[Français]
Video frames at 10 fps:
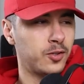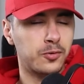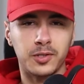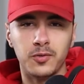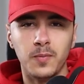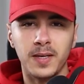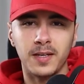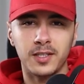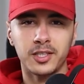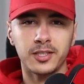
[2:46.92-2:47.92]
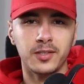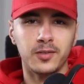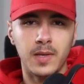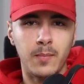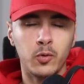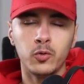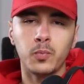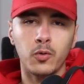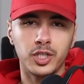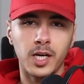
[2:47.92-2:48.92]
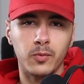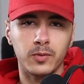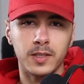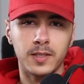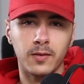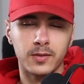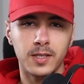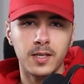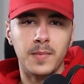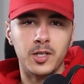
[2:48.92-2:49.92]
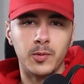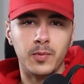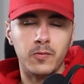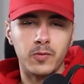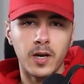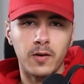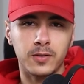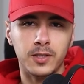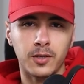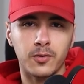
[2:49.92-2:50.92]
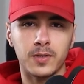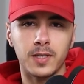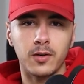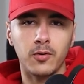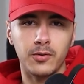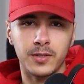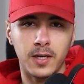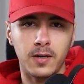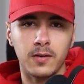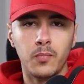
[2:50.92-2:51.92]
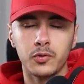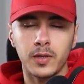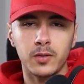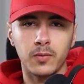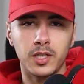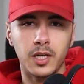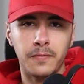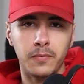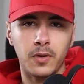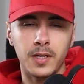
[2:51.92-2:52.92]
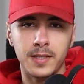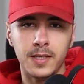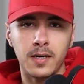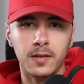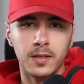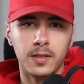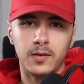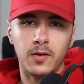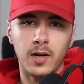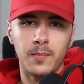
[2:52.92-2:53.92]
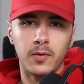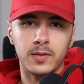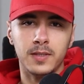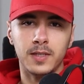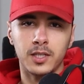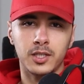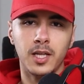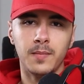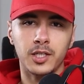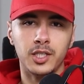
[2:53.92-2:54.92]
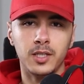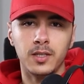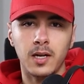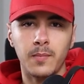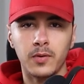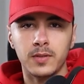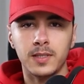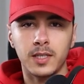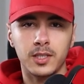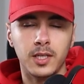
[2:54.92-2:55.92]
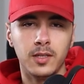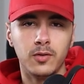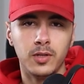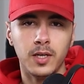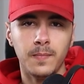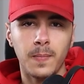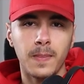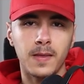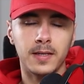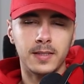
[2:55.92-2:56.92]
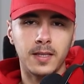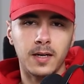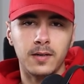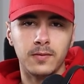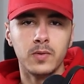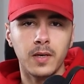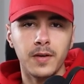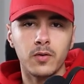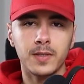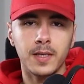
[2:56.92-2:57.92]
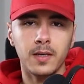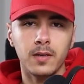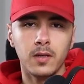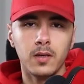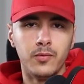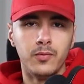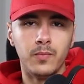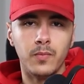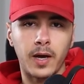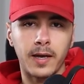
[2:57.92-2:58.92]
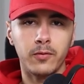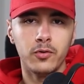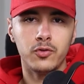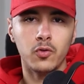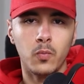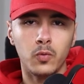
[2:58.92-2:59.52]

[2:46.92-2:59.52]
je continue mes tâches. Il y a beaucoup de projets à monter ces temps-ci, mais je peux vous garantir que c'est colossal. Pour ceux qui sont déjà à fond dans les IA, dans l'apprentissage des machines, l'apprentissage des données, etc. Vous savez que c'est une révolution